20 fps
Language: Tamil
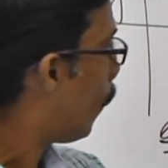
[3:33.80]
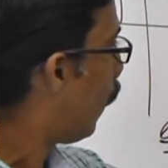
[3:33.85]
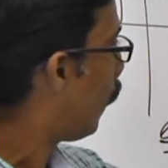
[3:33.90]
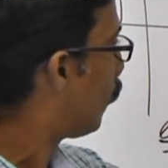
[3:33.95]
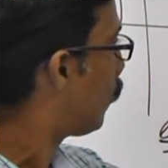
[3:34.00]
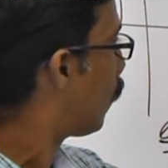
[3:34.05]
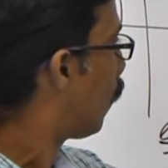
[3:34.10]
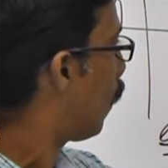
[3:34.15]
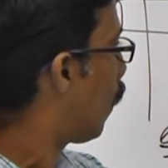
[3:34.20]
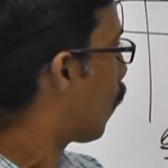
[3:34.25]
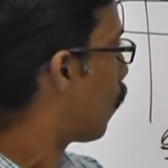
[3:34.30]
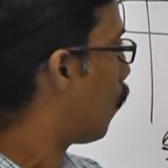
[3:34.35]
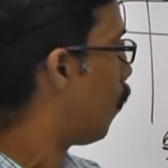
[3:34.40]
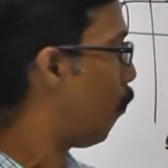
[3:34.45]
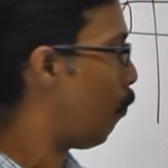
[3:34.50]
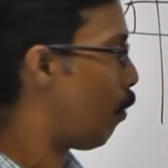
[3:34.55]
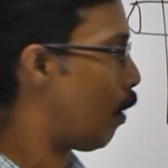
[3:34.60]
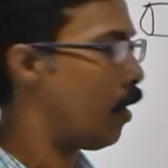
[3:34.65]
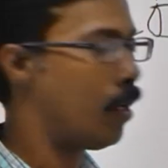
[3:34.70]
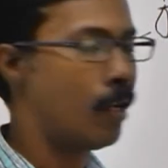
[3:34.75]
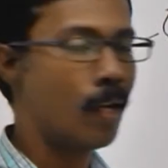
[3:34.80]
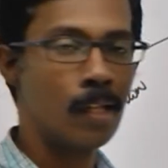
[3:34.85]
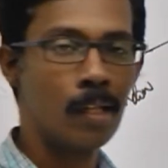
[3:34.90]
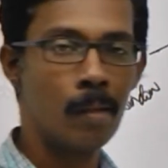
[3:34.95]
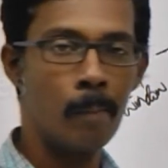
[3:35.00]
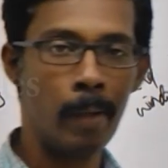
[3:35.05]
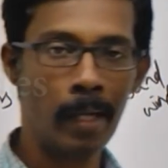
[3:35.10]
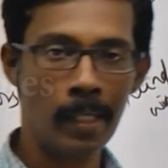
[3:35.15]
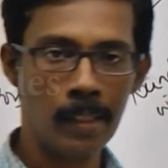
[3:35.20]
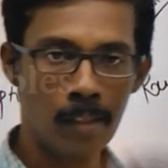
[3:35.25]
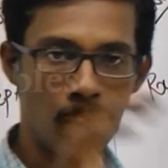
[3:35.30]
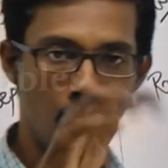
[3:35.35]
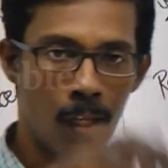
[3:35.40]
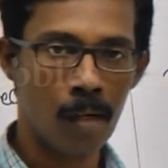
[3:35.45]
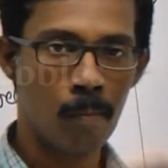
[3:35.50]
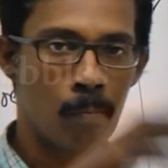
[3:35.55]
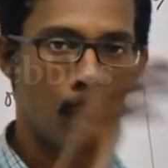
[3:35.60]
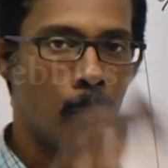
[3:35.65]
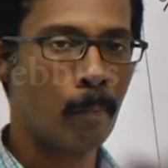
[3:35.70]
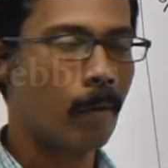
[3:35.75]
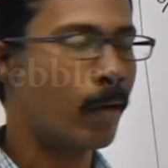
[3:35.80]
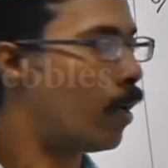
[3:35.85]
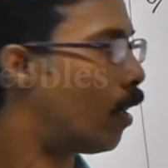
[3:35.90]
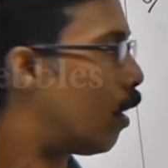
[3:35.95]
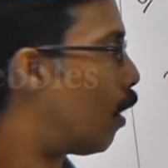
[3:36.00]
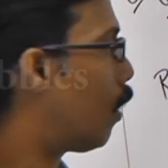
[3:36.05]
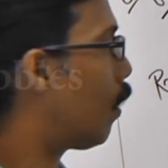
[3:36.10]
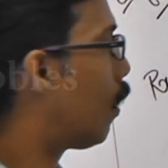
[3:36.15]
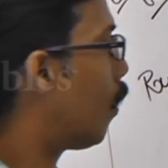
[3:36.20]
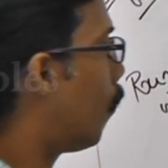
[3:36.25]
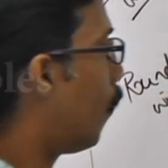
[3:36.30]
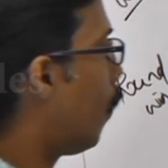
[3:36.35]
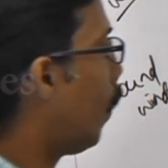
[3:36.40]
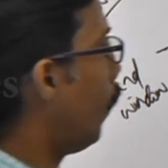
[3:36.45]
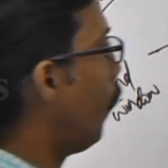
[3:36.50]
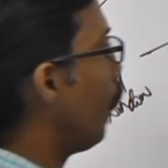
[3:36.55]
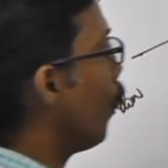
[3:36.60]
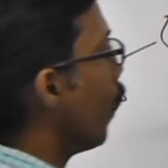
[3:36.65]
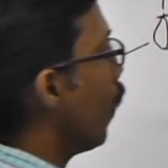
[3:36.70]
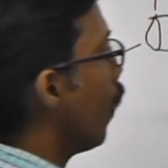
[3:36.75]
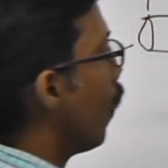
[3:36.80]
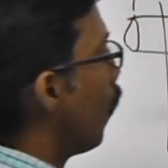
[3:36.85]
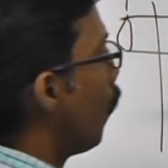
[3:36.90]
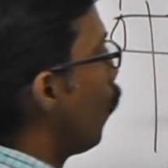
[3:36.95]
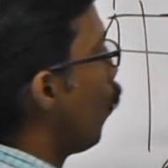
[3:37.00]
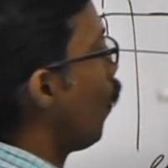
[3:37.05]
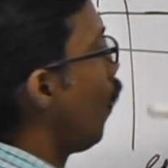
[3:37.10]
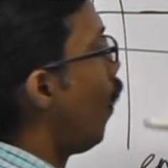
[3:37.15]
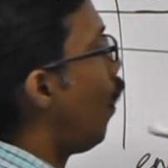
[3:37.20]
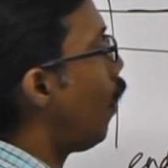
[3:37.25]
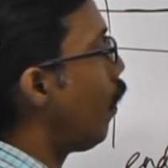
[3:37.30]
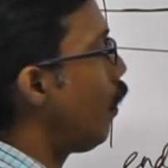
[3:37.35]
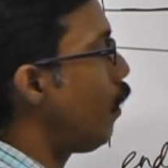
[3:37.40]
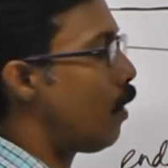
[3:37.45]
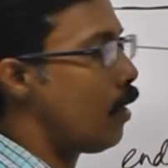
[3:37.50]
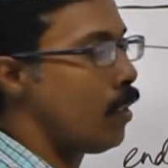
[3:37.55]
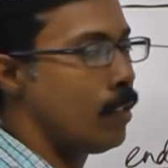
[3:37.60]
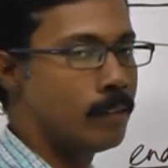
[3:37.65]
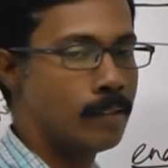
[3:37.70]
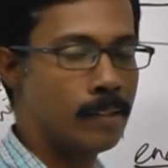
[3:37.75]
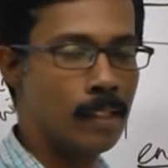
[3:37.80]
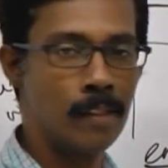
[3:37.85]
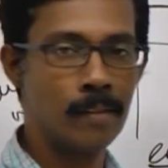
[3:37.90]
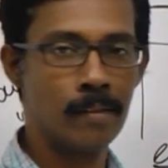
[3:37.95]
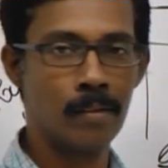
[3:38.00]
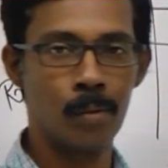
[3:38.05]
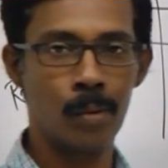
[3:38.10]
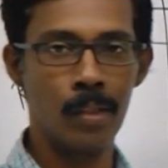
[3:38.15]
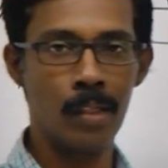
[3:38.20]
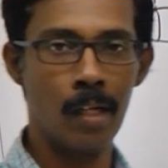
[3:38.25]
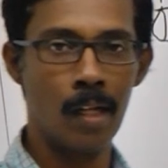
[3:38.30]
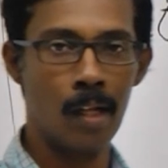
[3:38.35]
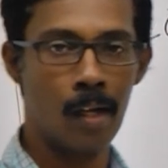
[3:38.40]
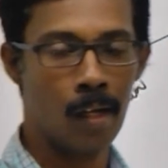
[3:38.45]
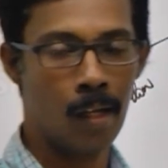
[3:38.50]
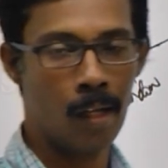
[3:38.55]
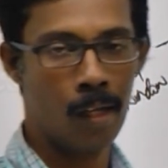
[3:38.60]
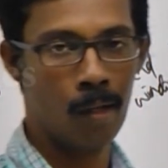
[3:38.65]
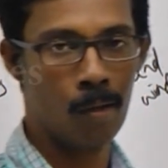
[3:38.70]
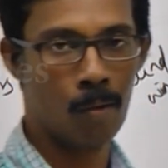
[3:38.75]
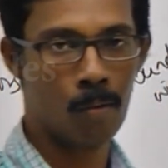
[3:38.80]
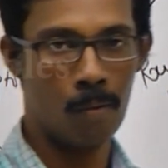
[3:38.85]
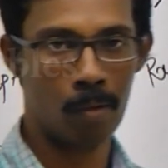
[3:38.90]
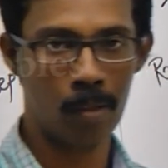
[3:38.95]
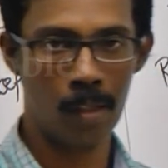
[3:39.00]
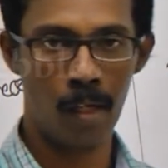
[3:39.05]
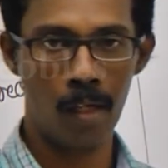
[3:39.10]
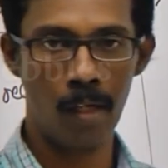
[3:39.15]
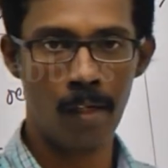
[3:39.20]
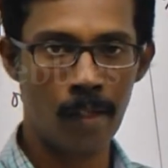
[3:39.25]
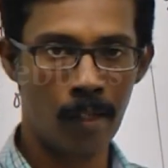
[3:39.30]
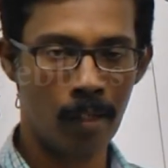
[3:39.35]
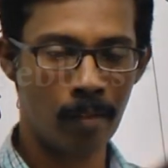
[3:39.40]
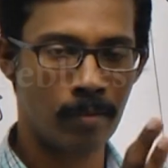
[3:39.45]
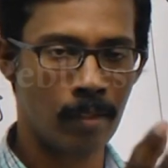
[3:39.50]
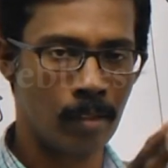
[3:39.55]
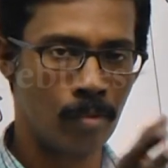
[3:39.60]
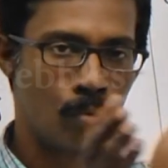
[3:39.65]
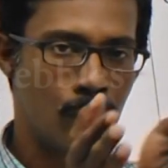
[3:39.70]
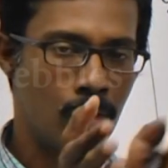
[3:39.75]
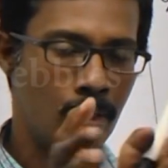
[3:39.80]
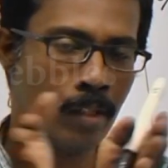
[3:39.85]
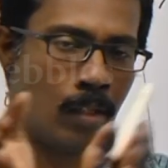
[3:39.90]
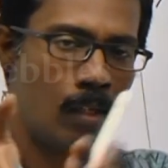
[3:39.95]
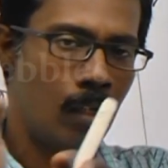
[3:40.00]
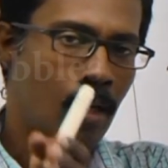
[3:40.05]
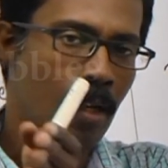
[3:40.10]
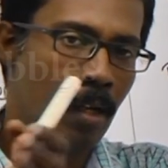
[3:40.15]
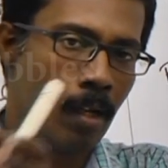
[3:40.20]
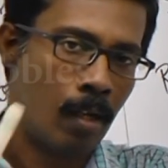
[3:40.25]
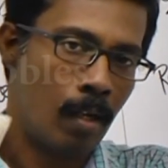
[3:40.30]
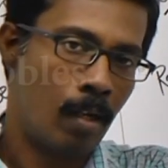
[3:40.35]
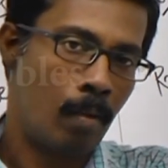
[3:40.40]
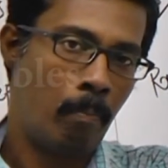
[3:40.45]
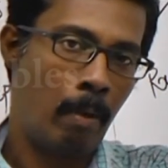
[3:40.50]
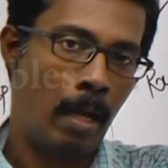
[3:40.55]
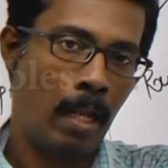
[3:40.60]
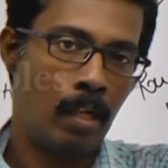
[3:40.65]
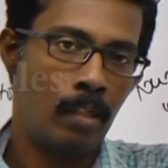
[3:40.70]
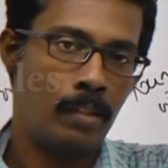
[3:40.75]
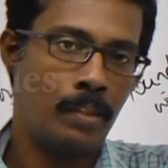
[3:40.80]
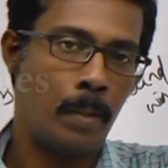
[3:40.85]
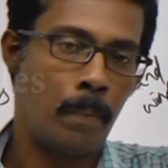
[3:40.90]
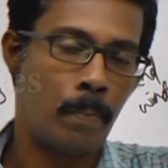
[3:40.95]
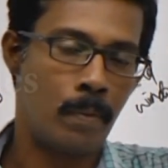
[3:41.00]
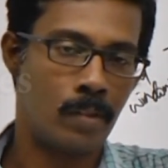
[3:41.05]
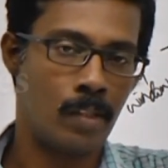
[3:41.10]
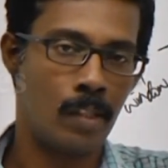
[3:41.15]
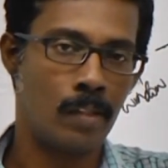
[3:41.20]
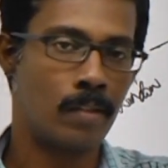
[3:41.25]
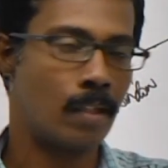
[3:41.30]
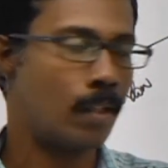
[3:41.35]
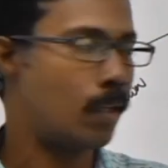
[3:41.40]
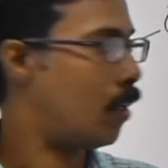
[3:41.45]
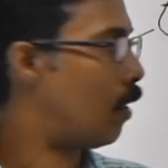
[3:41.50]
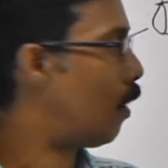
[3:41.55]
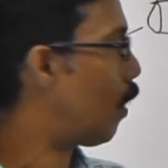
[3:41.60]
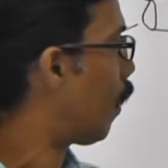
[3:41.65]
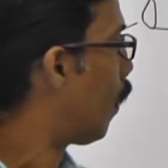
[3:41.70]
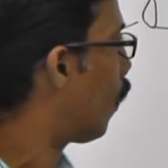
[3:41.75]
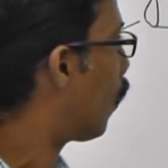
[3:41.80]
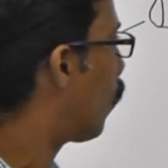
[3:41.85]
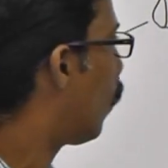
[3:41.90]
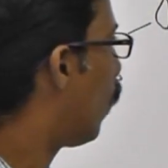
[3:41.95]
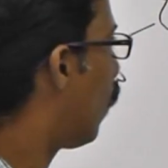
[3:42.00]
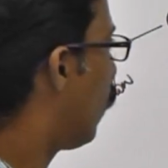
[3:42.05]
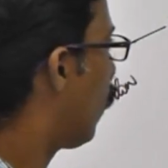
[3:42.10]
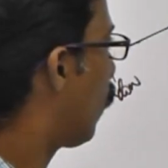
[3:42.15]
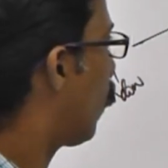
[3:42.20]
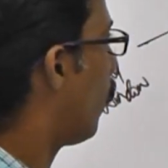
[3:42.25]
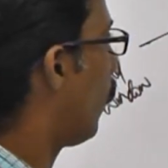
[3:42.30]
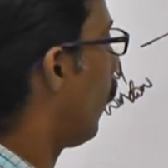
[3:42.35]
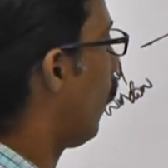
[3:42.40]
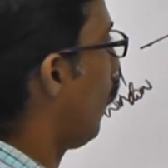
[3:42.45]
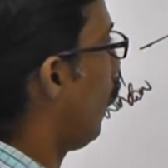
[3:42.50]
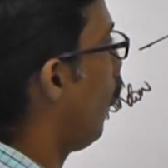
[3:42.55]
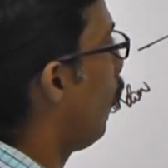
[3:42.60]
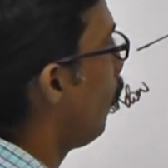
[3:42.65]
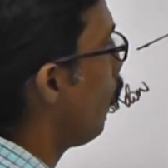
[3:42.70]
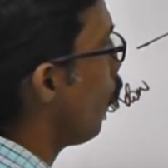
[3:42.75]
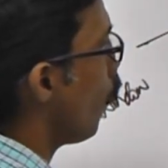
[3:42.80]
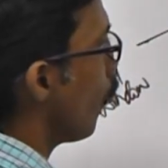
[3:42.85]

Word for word: பேசிலார் மெம்பரேன் அந்த பேசிலார் மெம்பரேனில் நம்ம நம்மளுடைய ஆடிட்டரி செல்ஸ் வந்து நிறைய இருக்கும் அந்த ஆடிட்டரி செல்ஸ் வந்து பேரல் ஷேப்டு செல்ஸ் அதில் நிறைய இருக்கும் அதுக்கு மேலே